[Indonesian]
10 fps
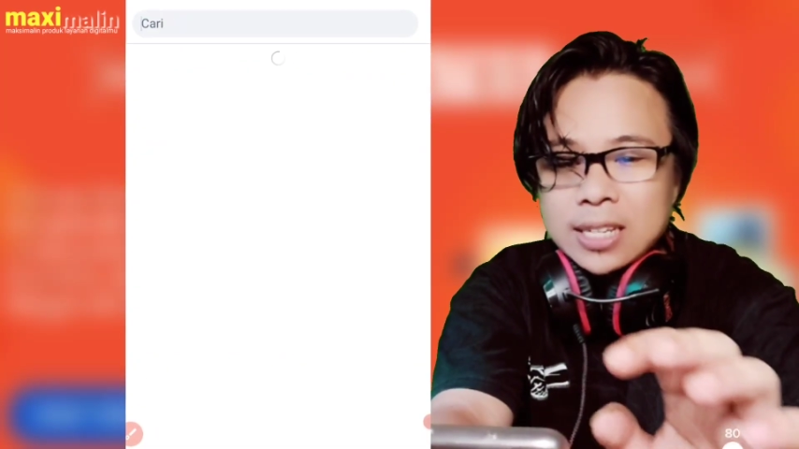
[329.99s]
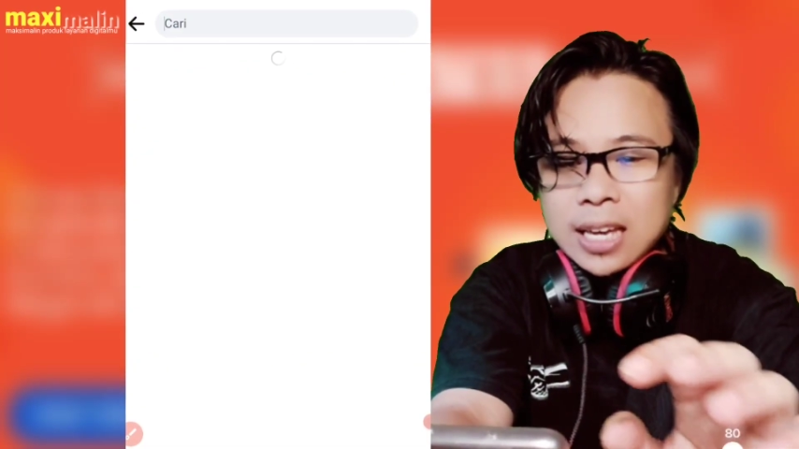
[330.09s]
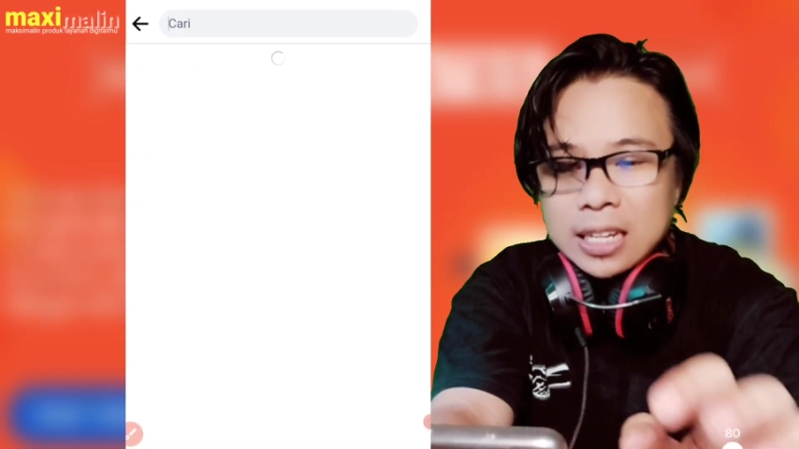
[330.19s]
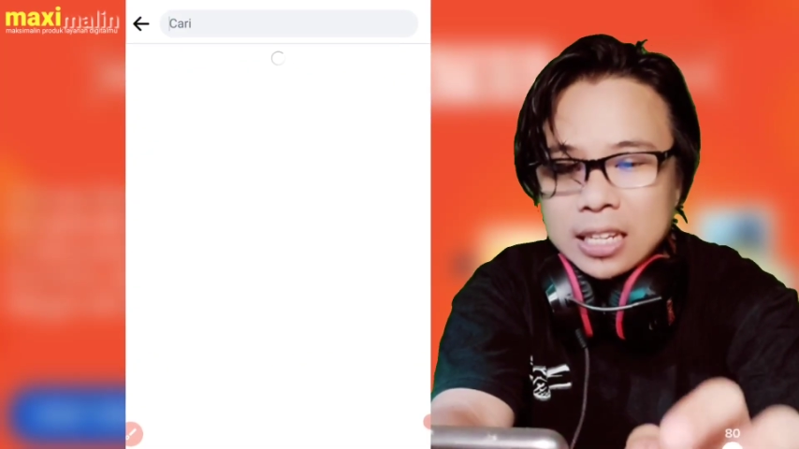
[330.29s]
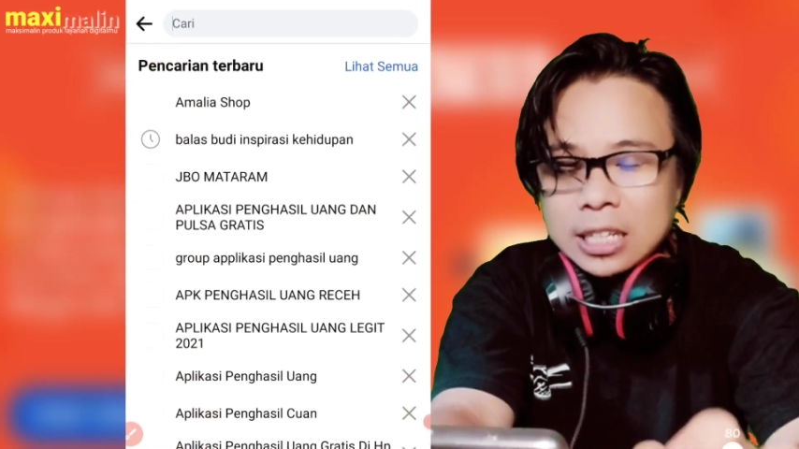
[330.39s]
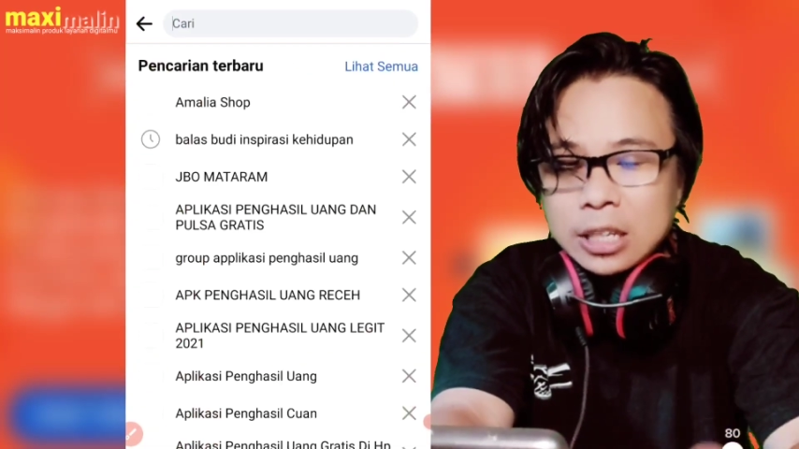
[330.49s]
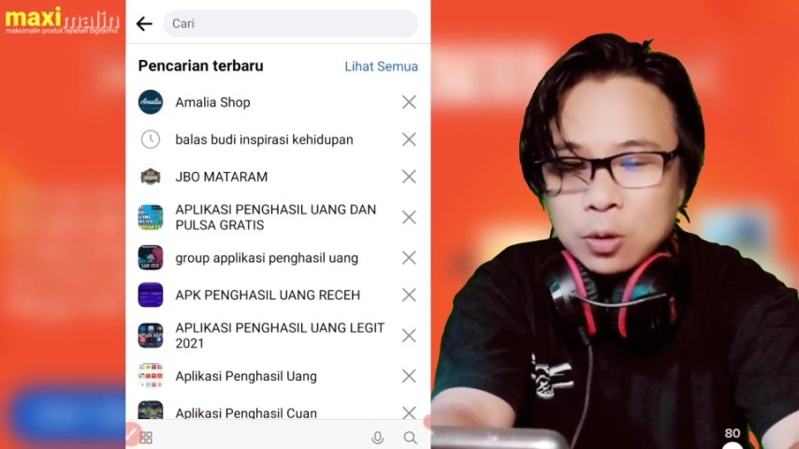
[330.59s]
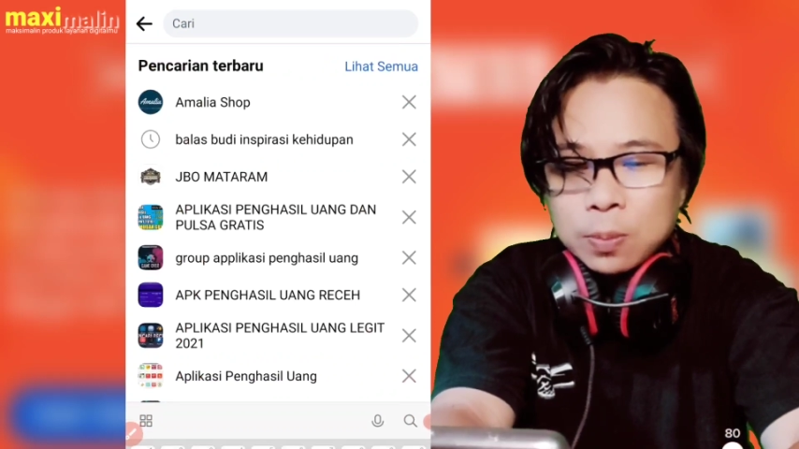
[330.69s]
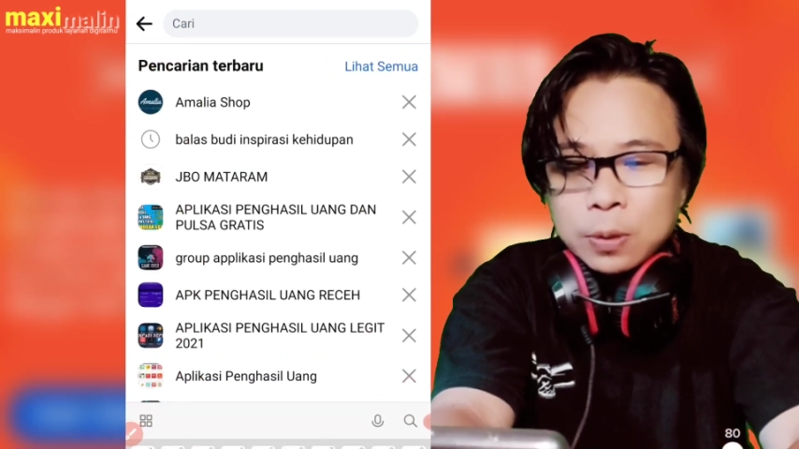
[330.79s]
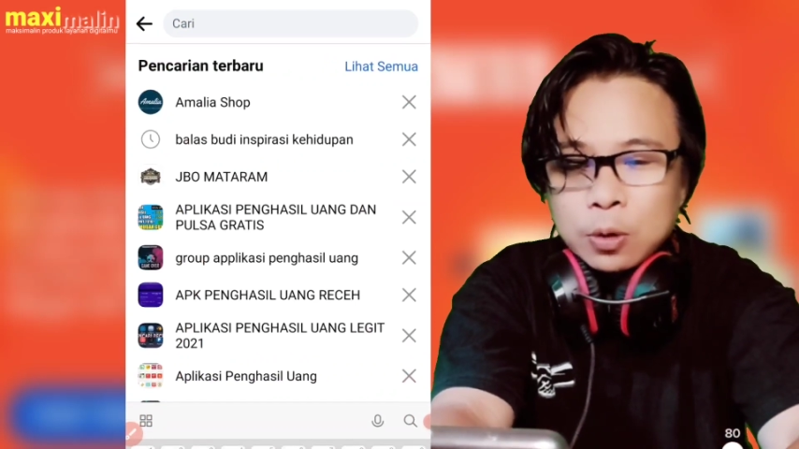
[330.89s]
cari di
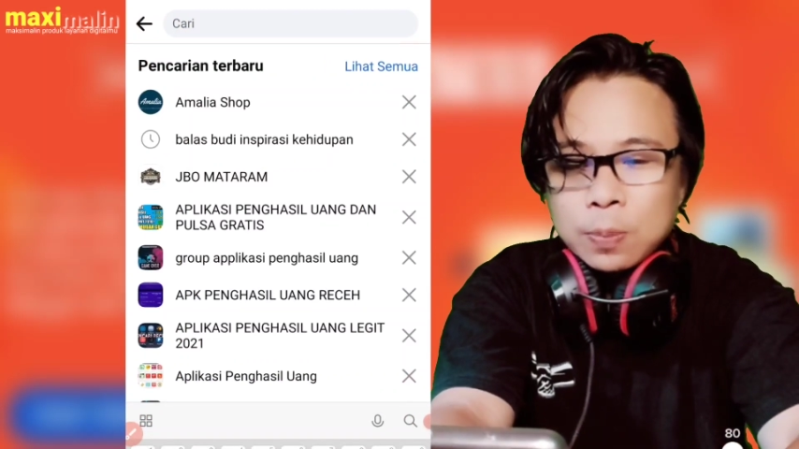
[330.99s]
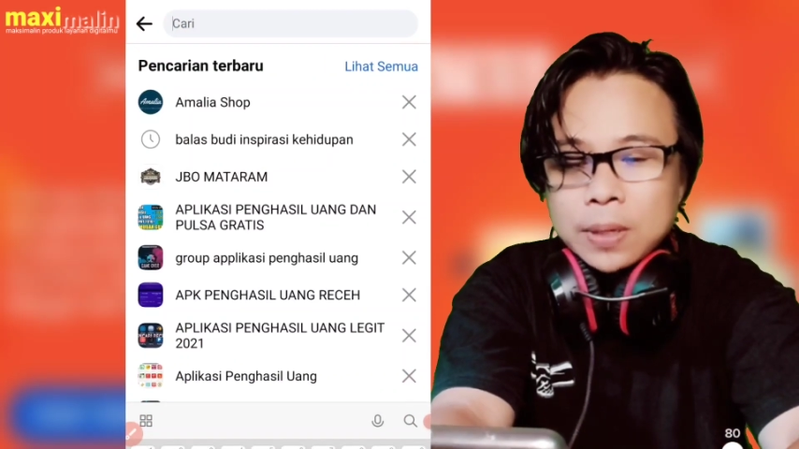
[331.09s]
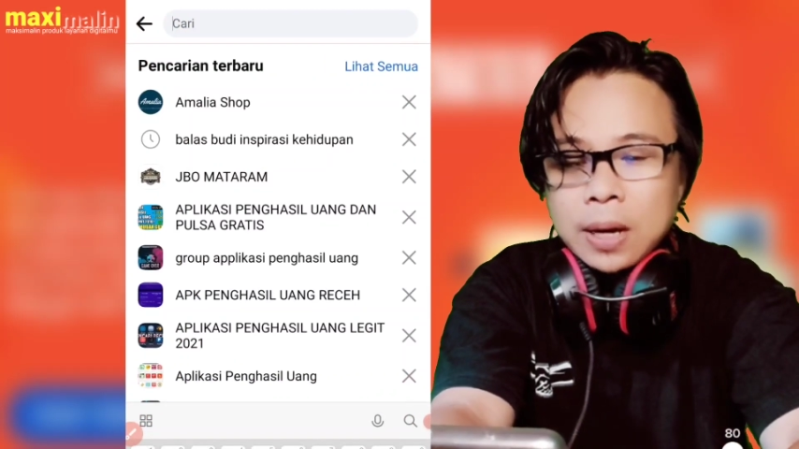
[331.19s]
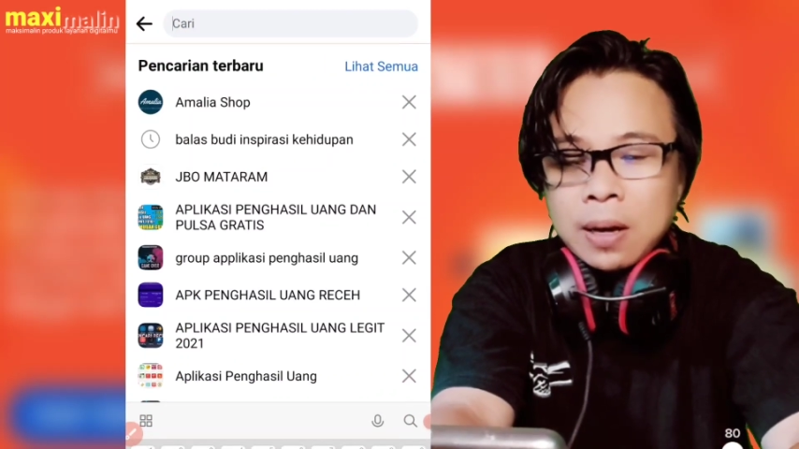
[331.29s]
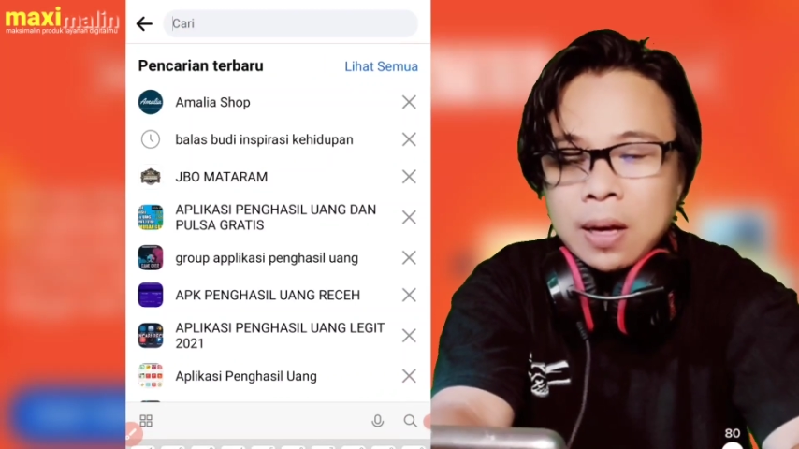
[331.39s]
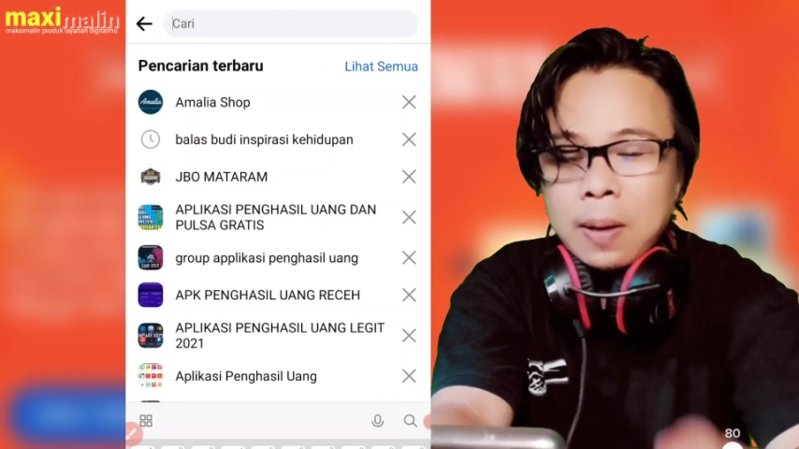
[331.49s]
grup-grup yang